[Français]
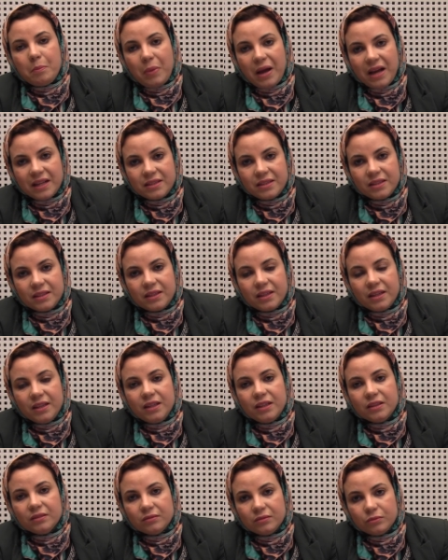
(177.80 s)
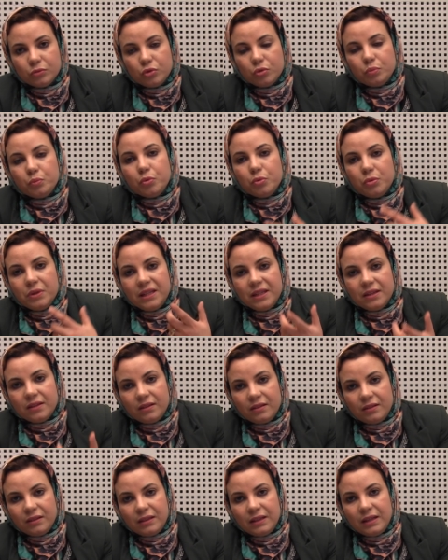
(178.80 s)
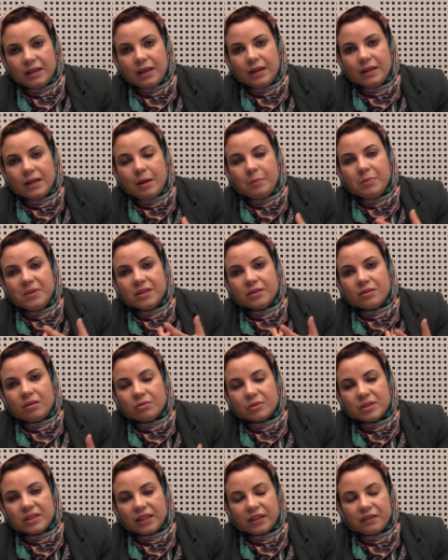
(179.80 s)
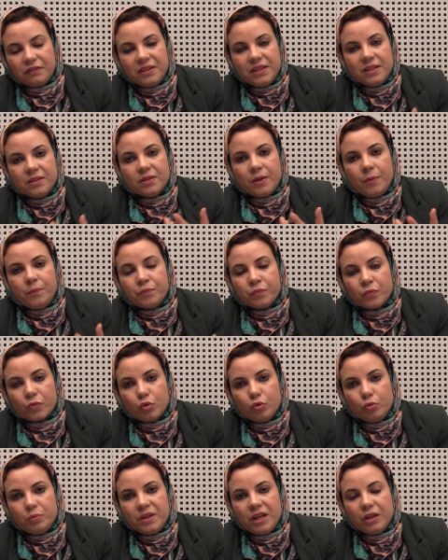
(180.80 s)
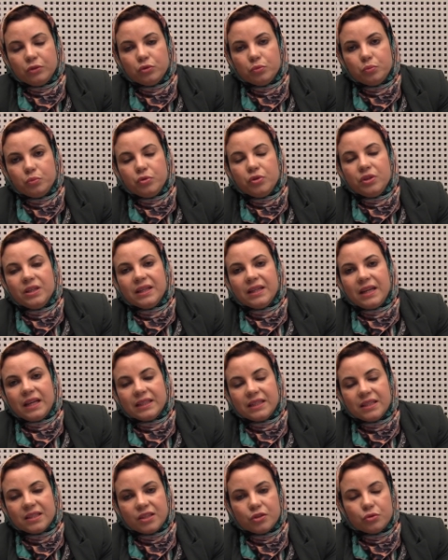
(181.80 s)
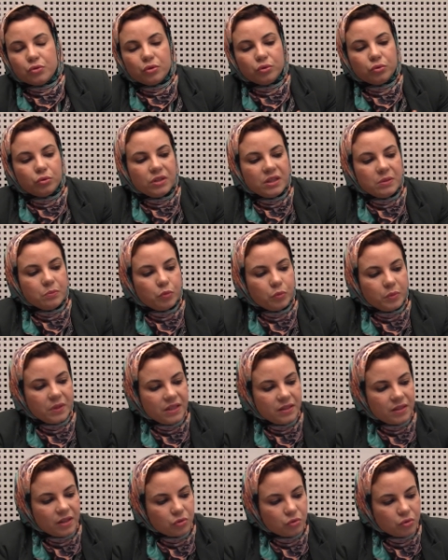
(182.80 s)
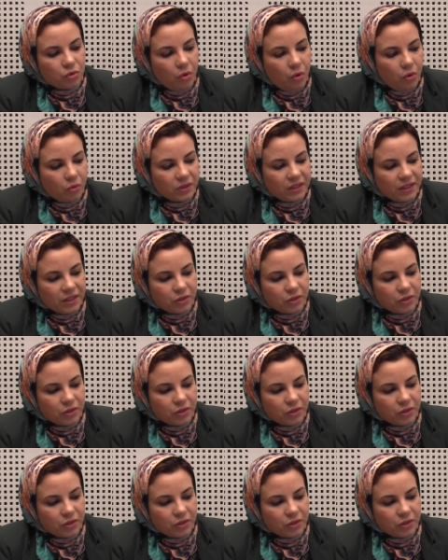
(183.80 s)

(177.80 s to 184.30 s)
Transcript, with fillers: pratiqués depuis euh, la, mise en service ou bien depuis l'acquisition de l'immobilisation en